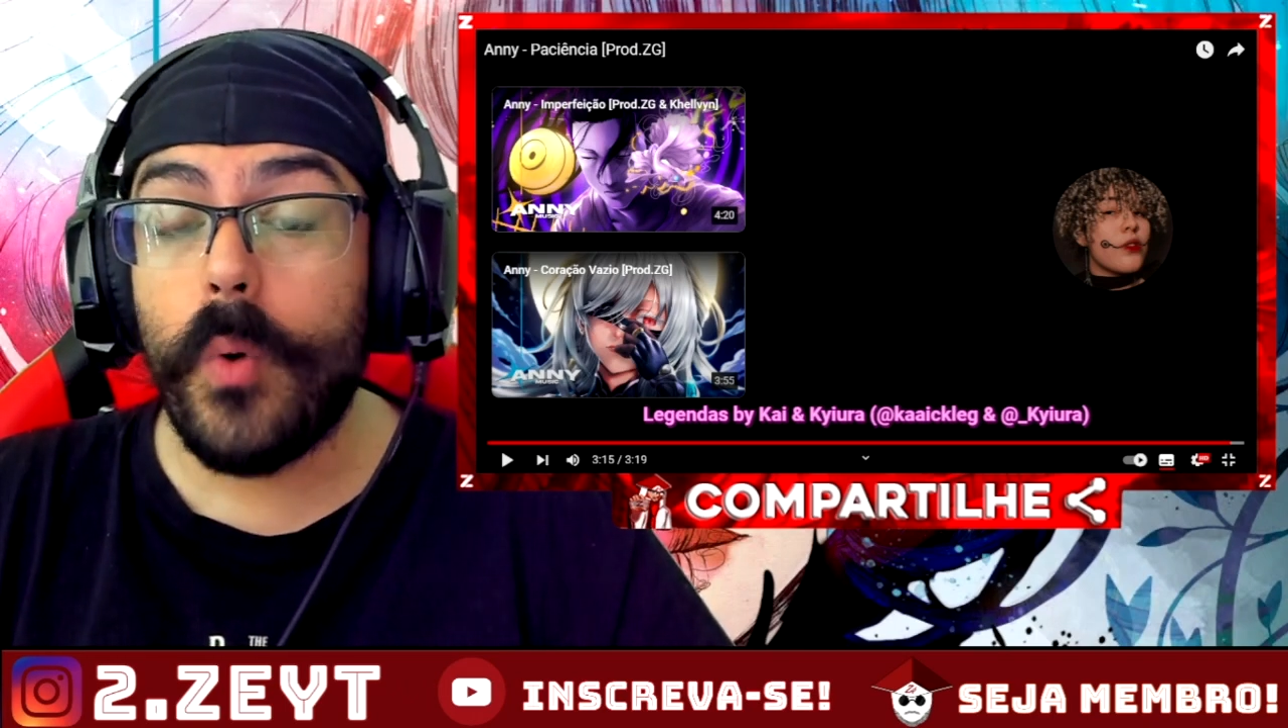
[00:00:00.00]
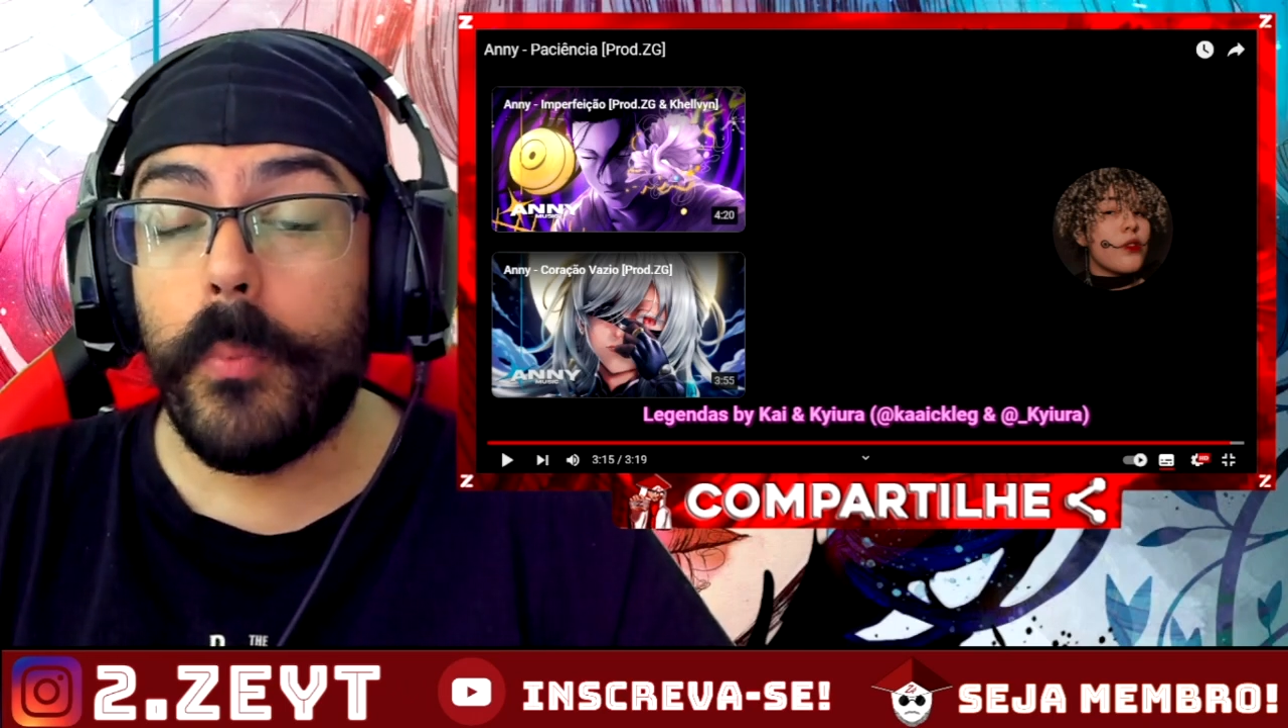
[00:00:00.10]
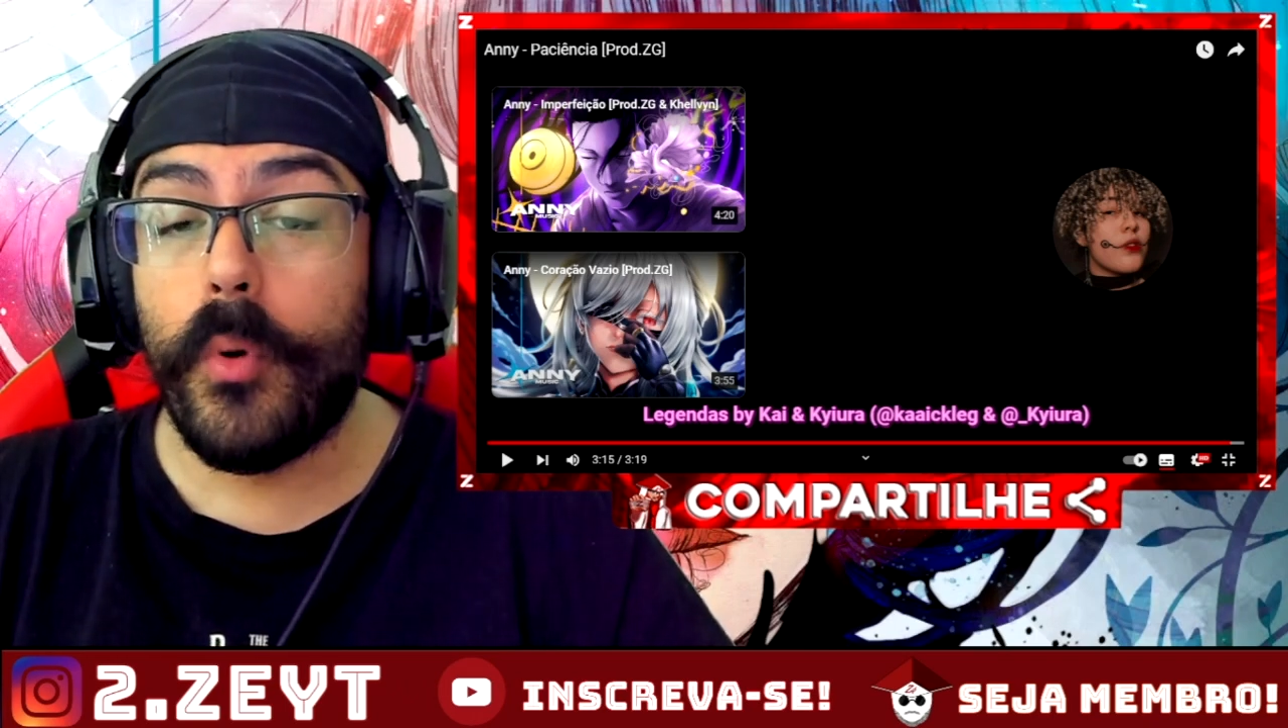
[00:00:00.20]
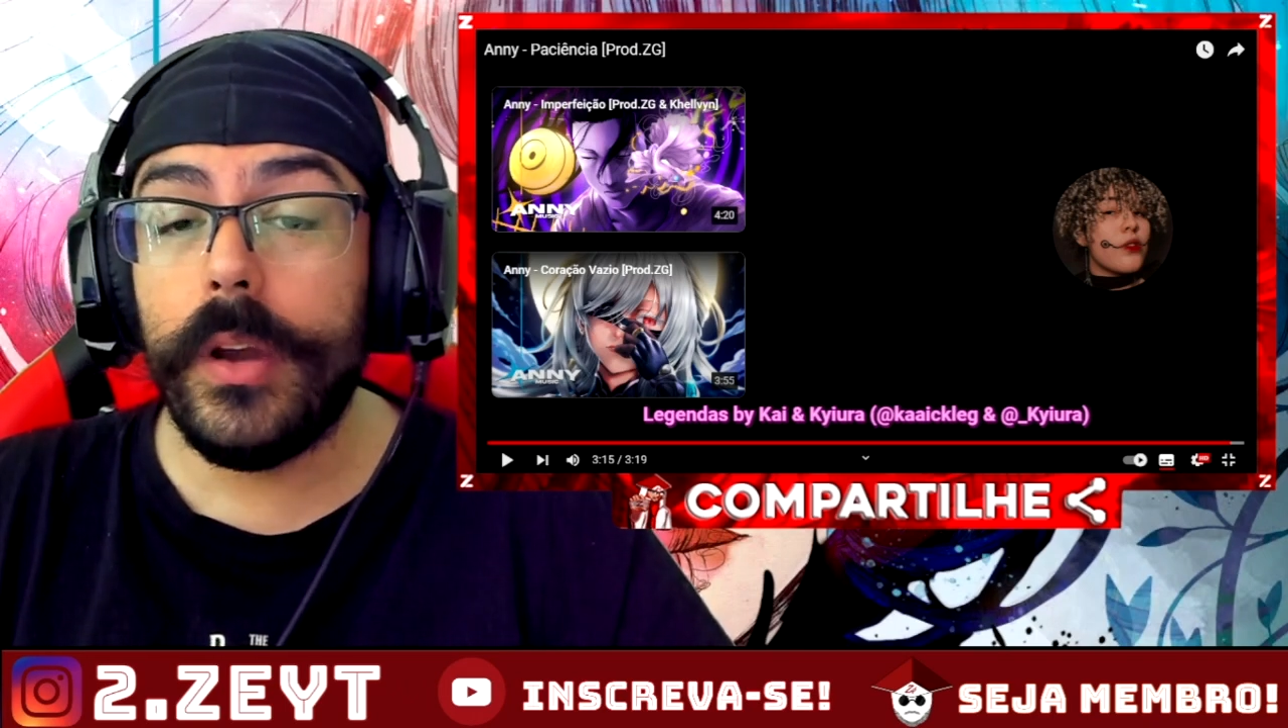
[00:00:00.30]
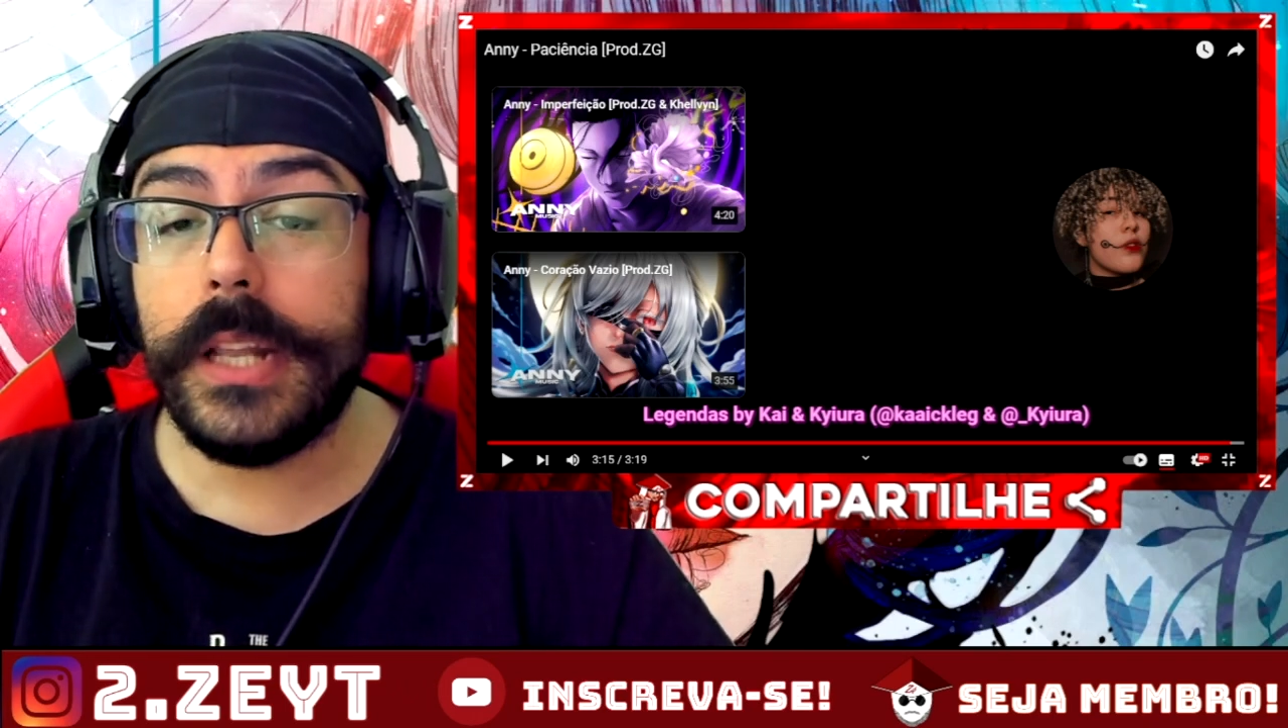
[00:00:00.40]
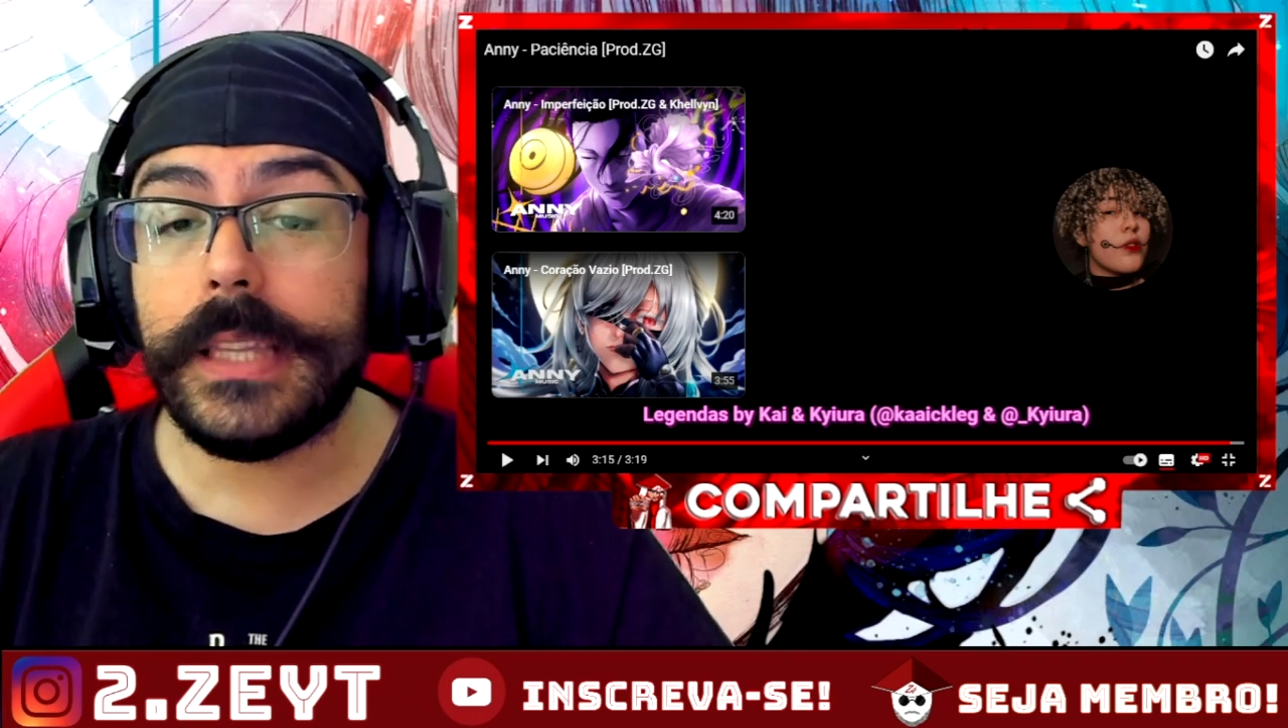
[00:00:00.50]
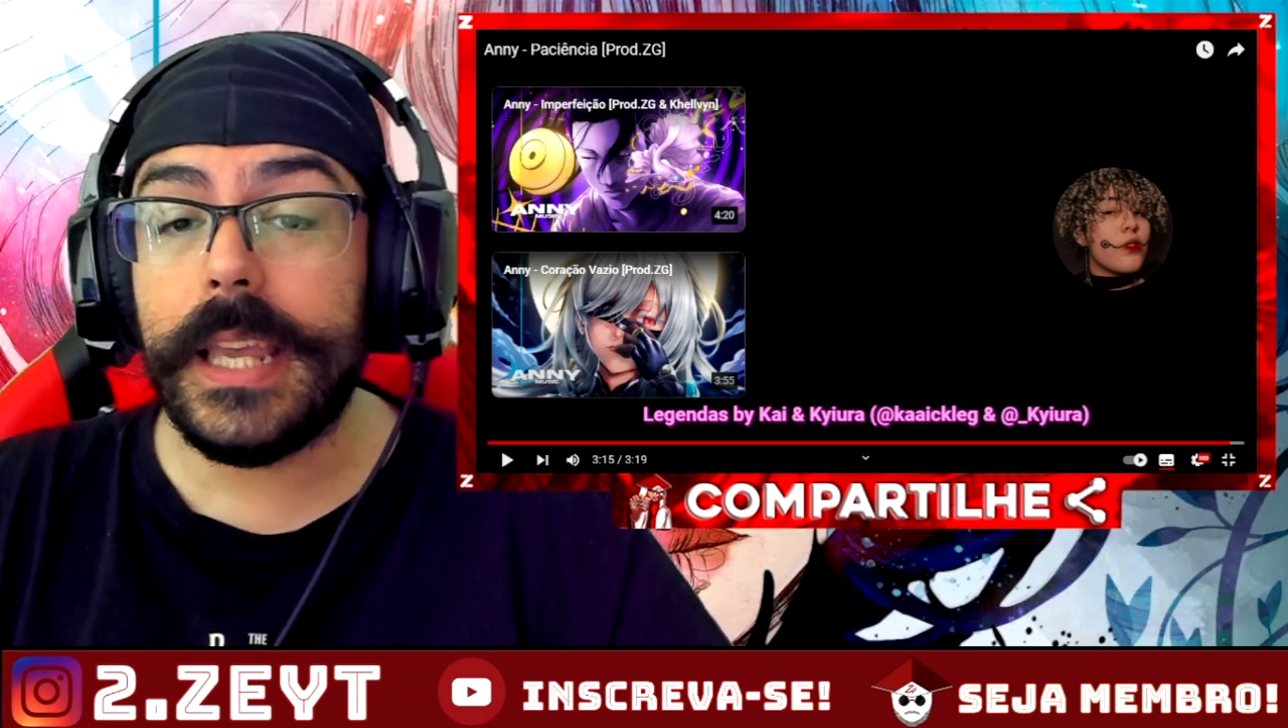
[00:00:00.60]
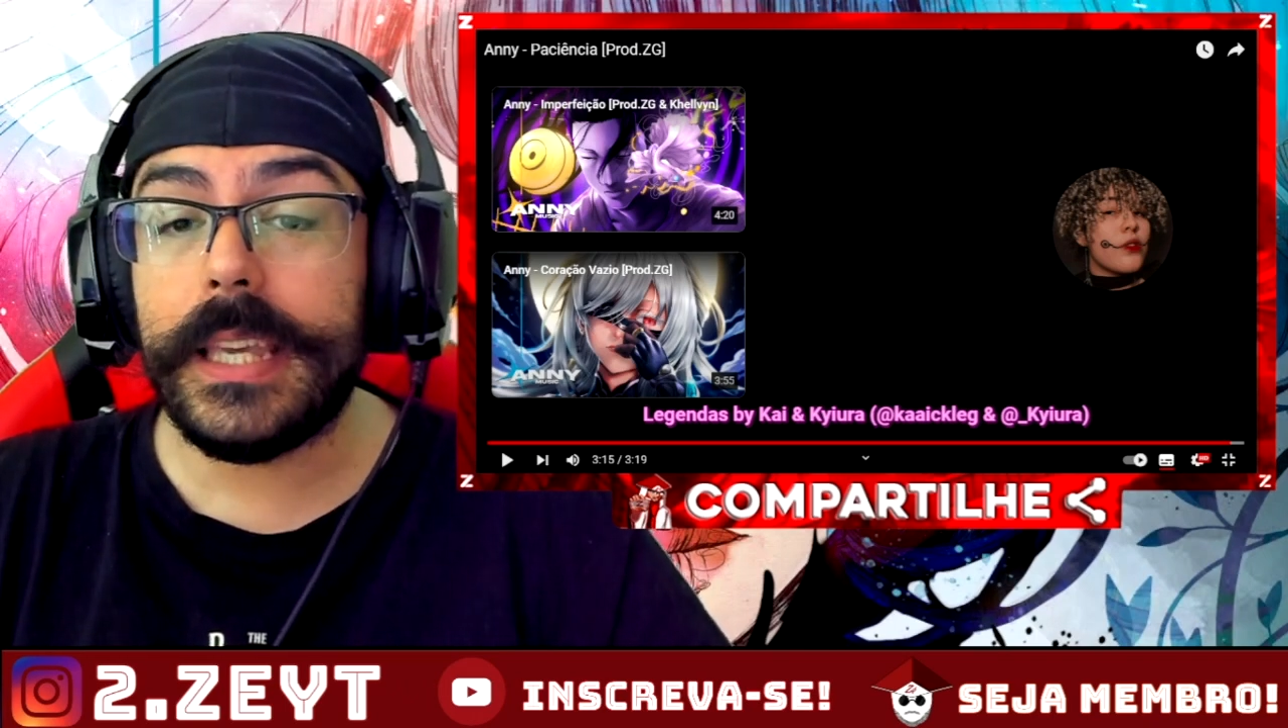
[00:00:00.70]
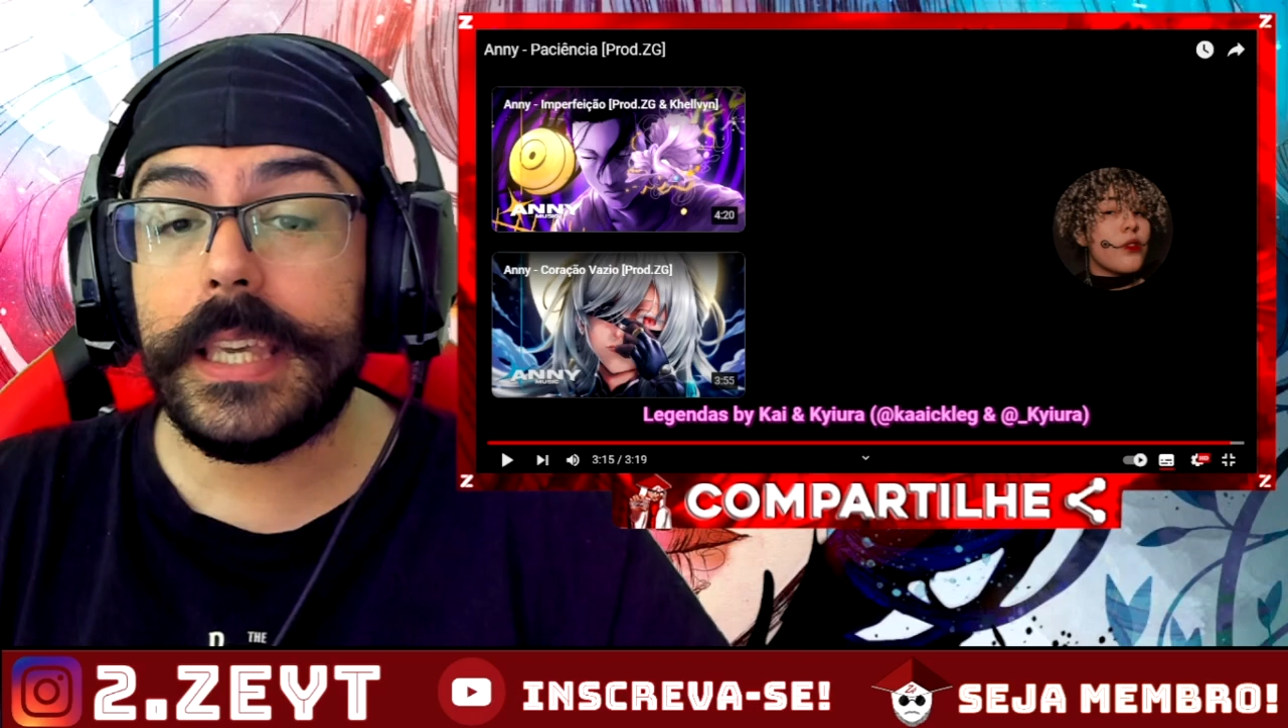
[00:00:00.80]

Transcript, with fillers: Omori tem